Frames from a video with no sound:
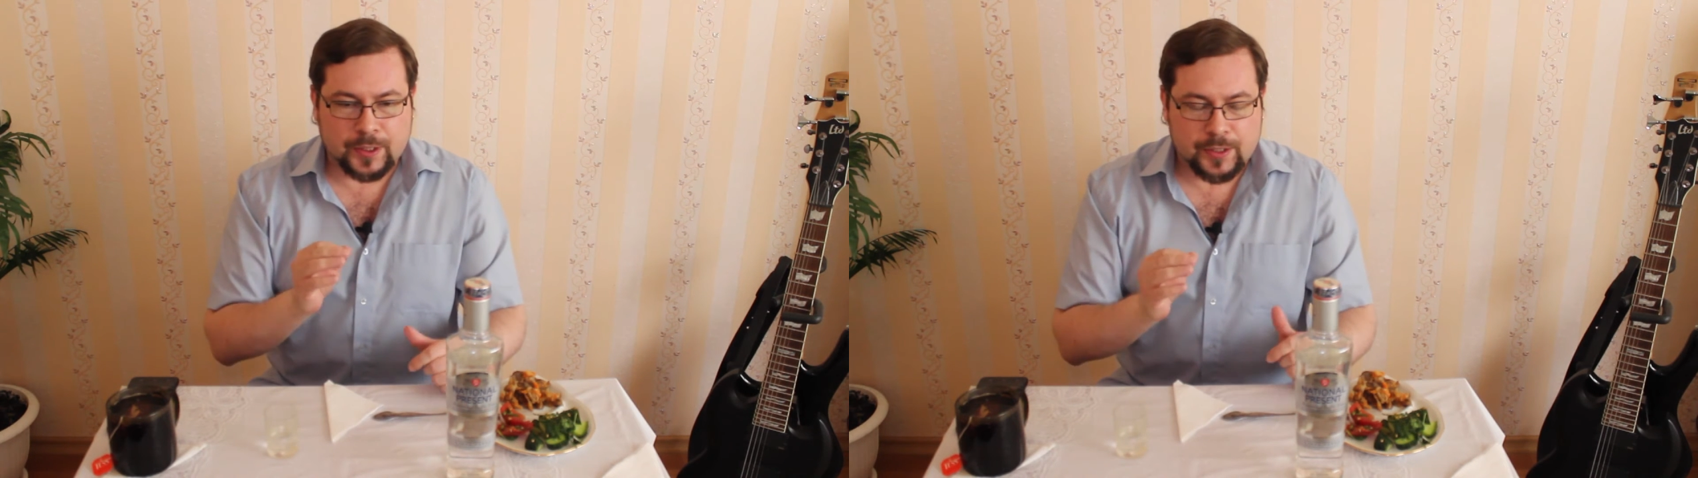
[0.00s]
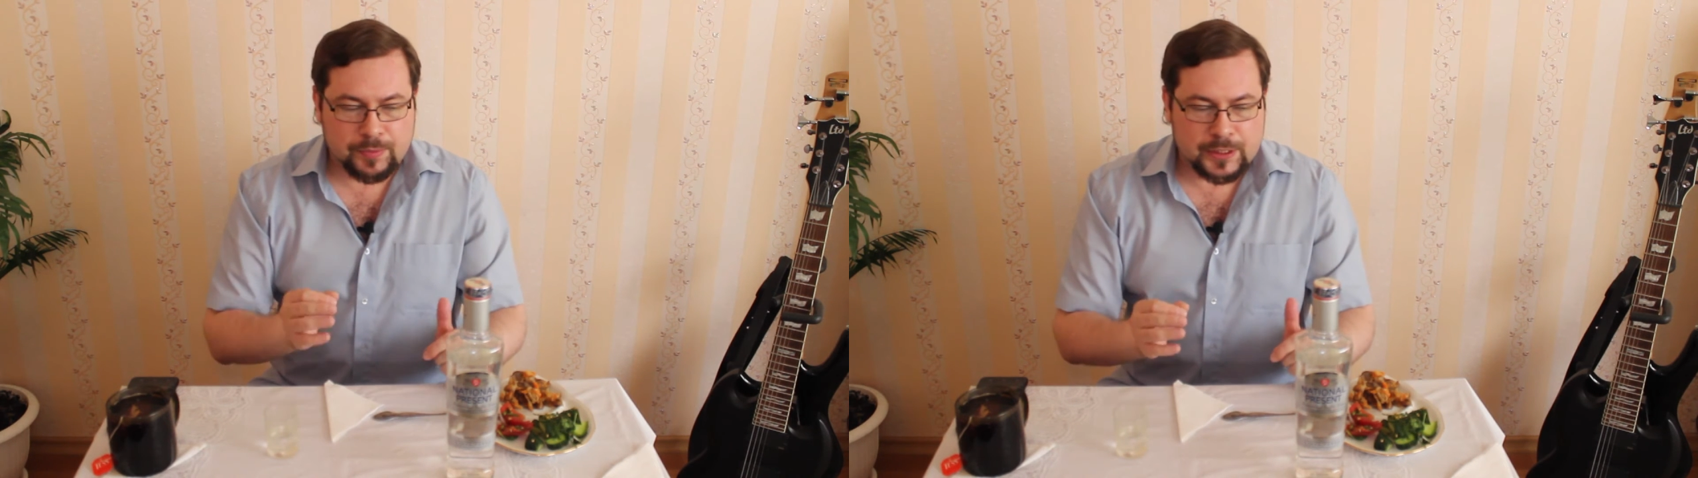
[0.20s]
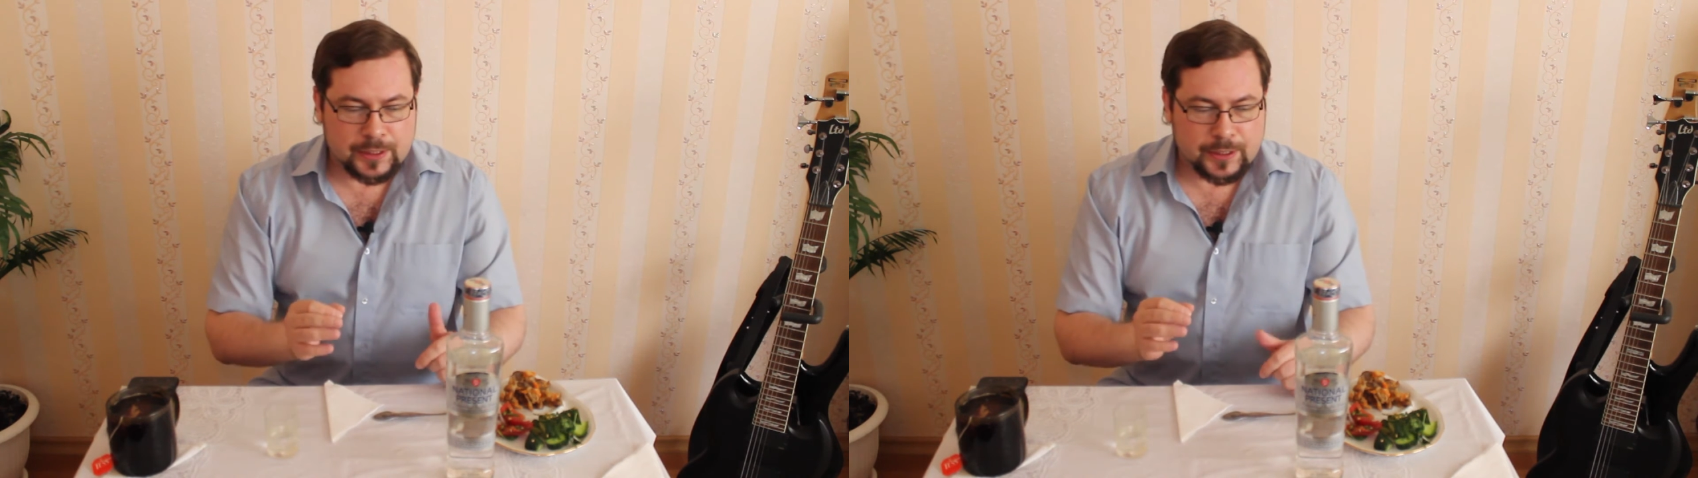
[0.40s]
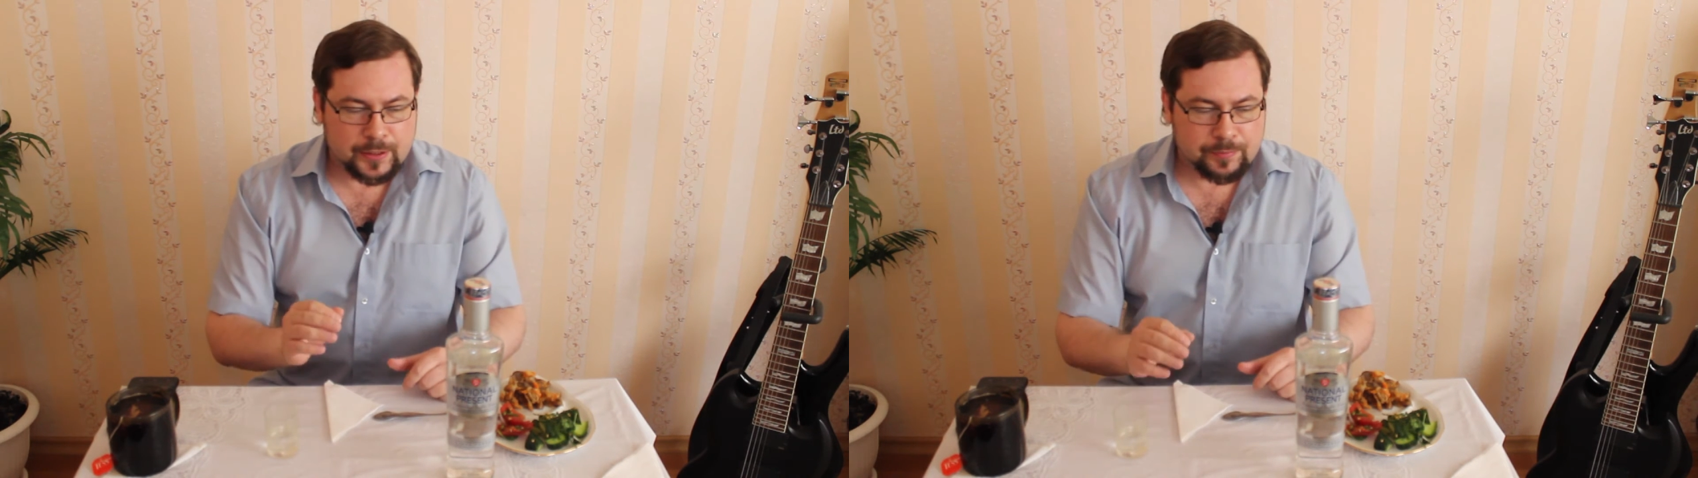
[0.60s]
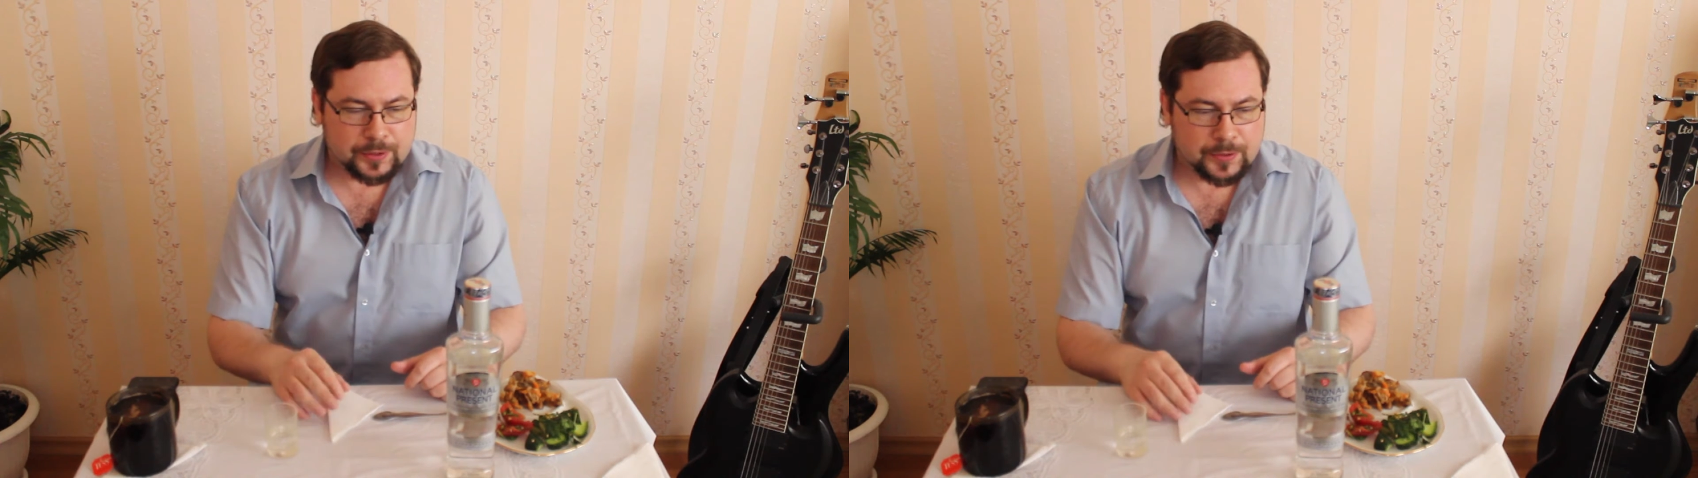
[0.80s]
это не безликий
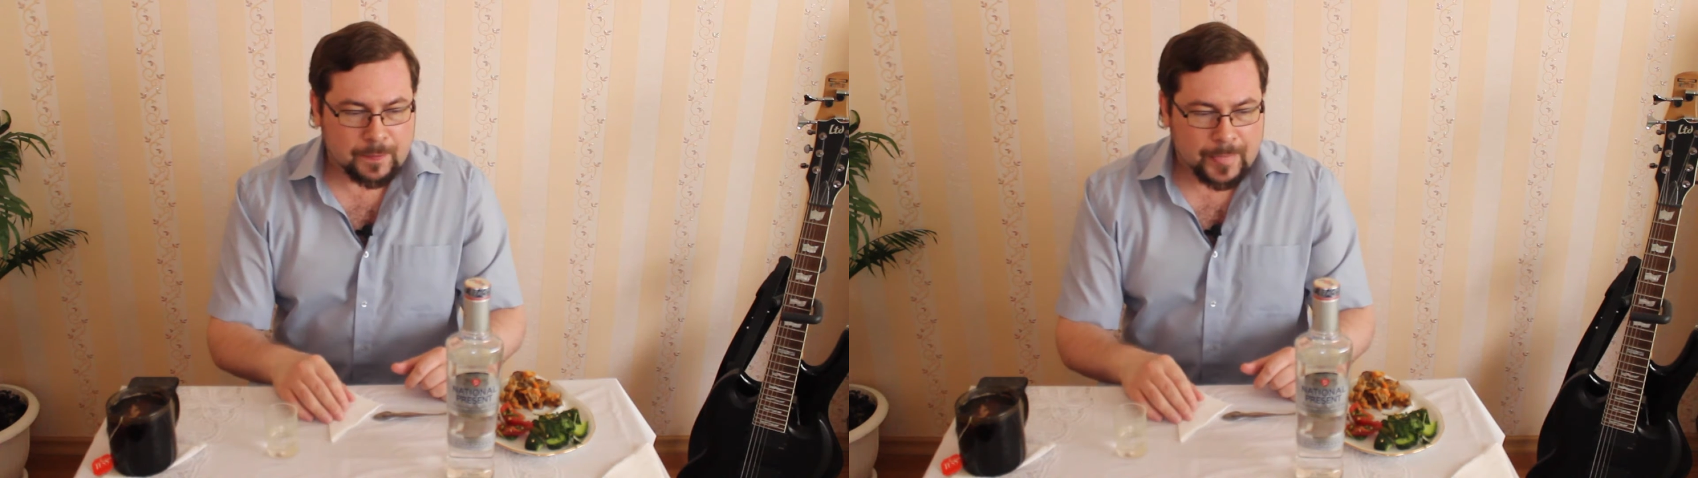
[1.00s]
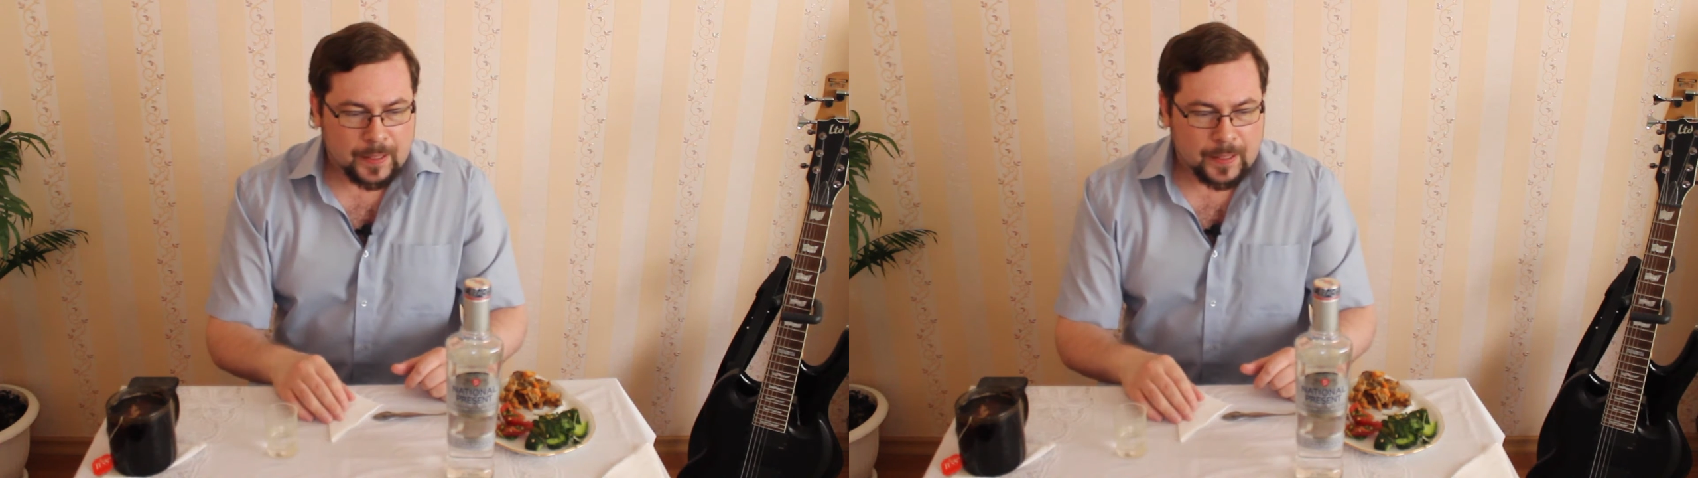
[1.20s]
напиток.